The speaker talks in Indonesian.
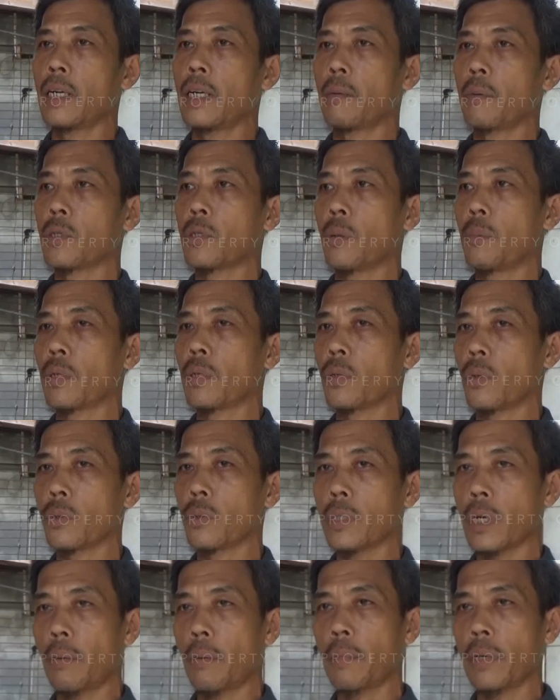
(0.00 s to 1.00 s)
dia
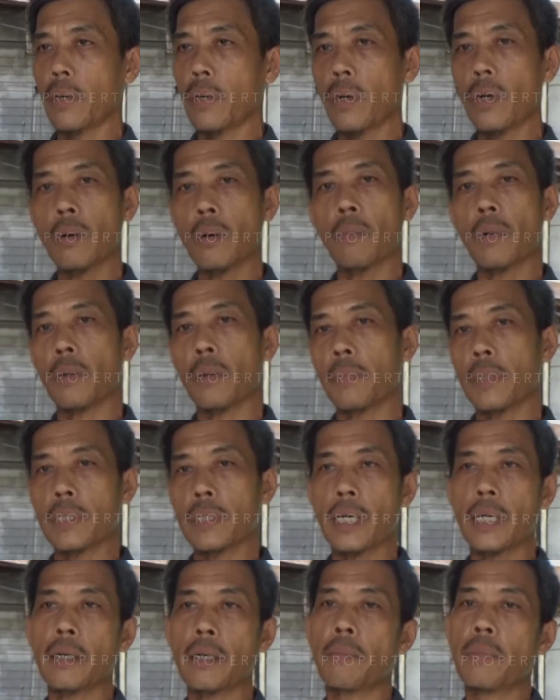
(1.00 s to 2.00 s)
betul-betul usaha mikro, baru
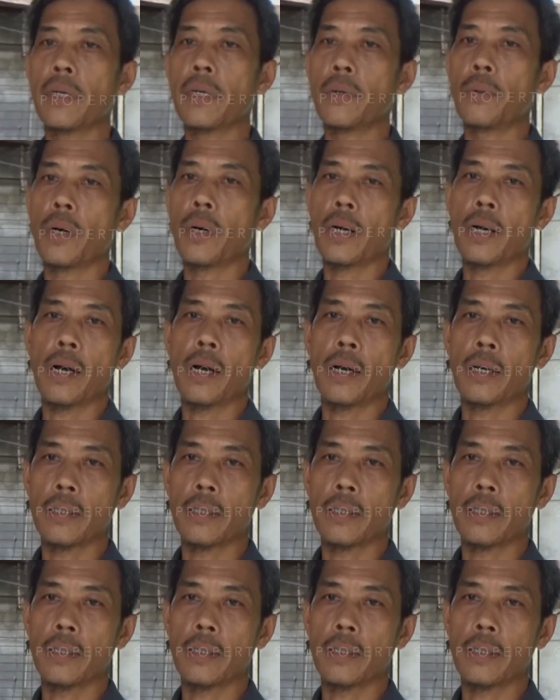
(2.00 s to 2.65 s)
bisa dia beli dua